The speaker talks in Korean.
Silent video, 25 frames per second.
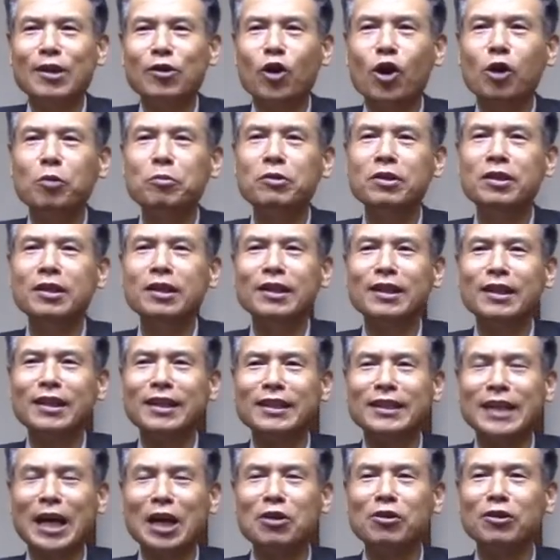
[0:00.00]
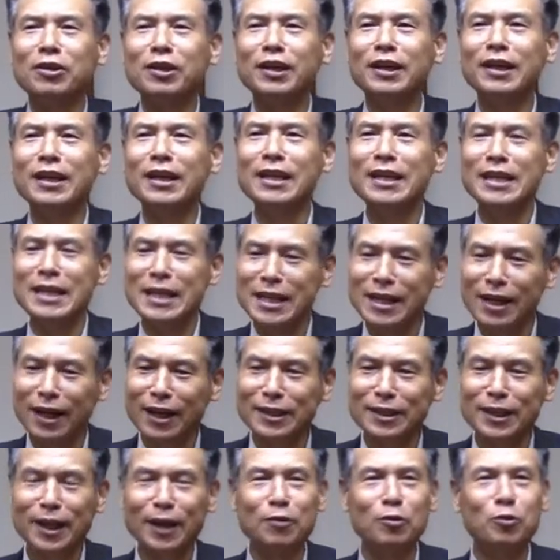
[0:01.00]
여러분, 자녀들이
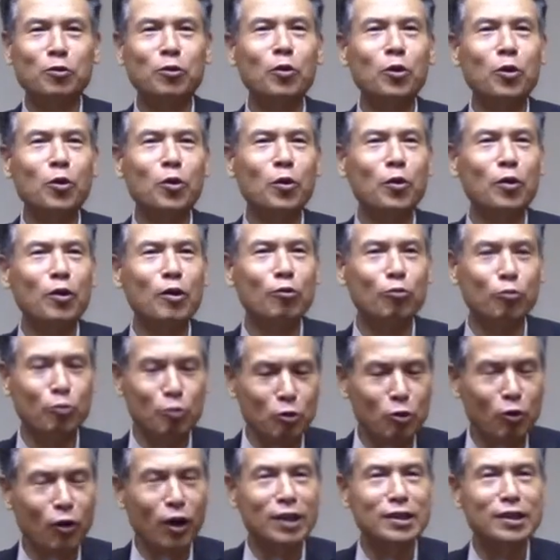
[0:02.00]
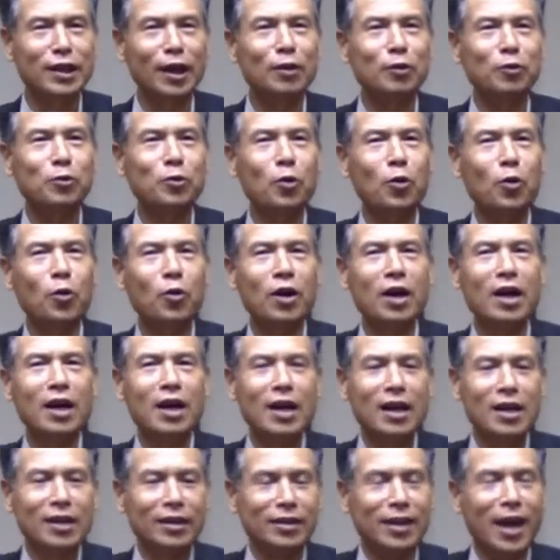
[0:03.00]
일하지 않고, 운동하지 않고,
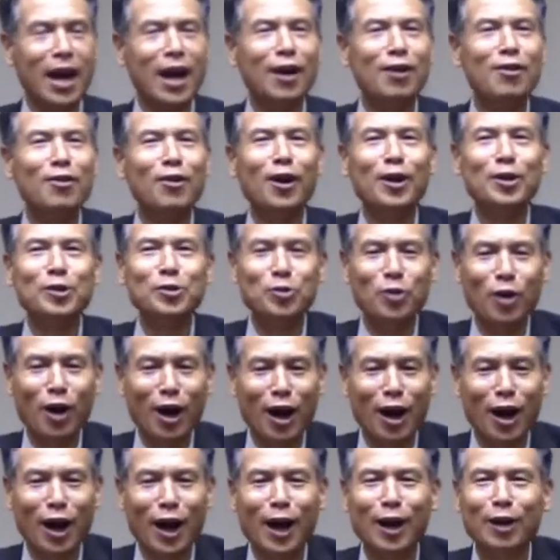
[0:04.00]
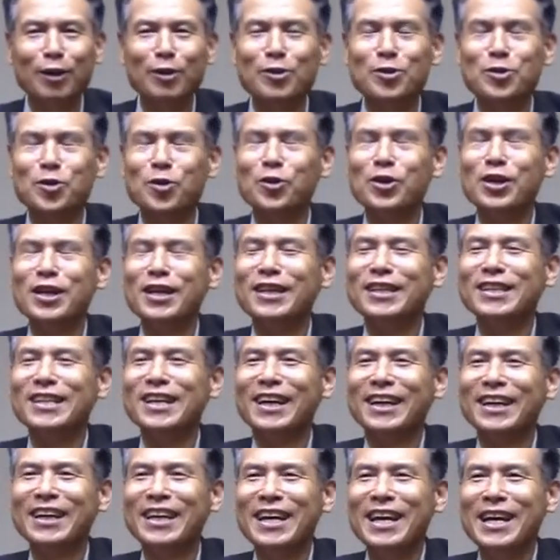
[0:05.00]
게을러가지고 하루 종일
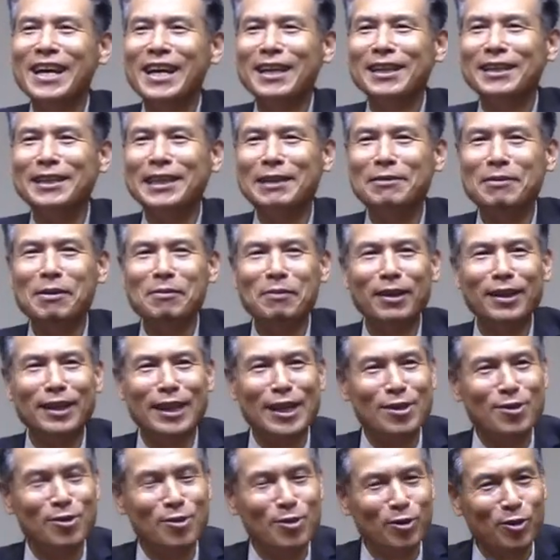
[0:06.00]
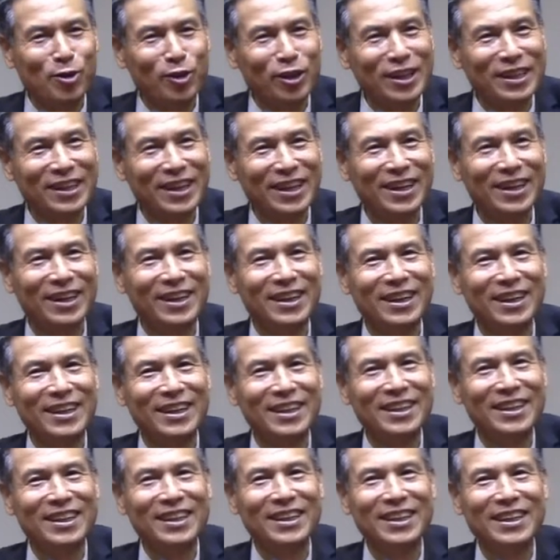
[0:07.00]
그냥 집에만 뒹굴고 있다.
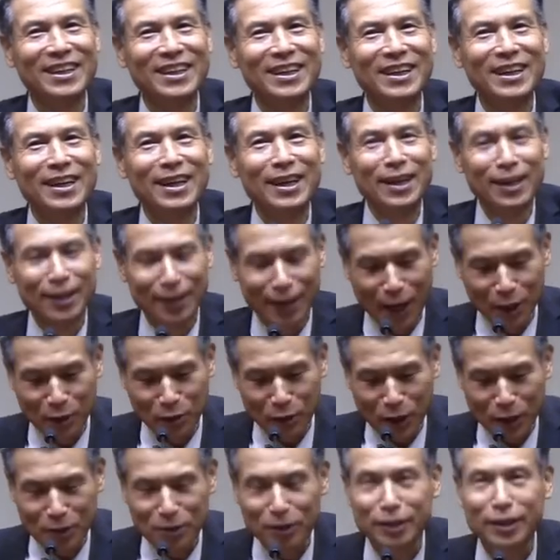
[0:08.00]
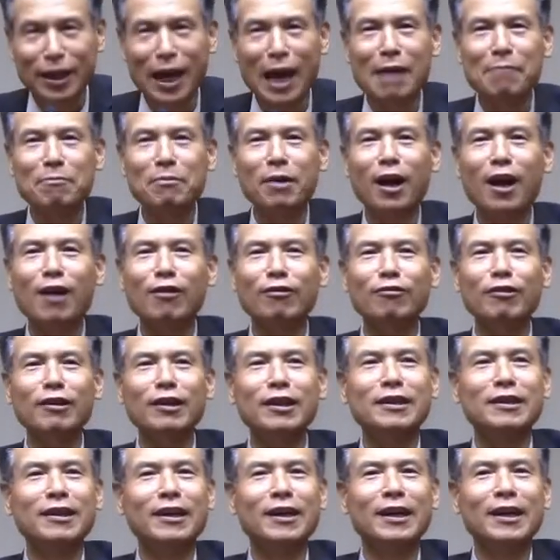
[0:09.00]
계속해서 게임만 하고
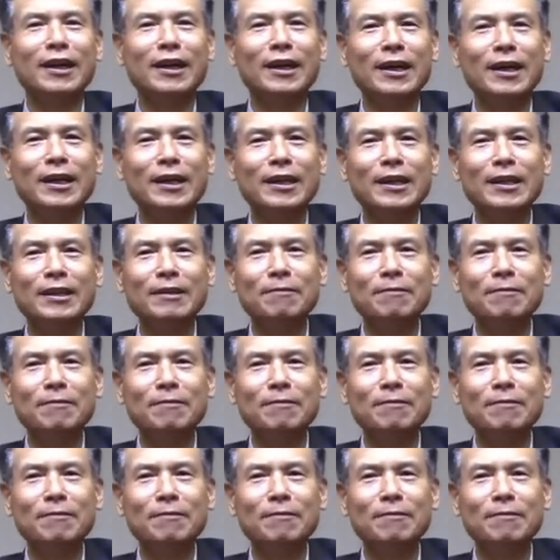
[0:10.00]
있다.